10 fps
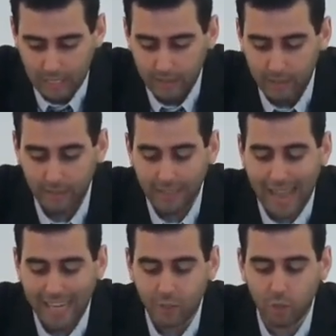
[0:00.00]
Sie
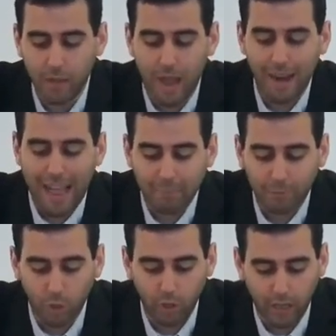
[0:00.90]
sind allzumal
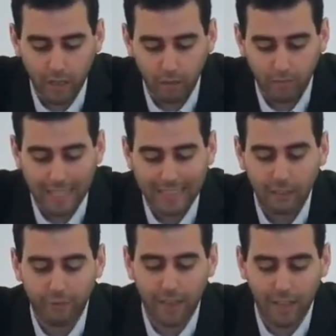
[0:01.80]
Abtrünnige und
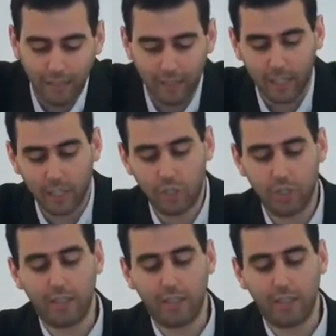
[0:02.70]
wandeln verräterisch,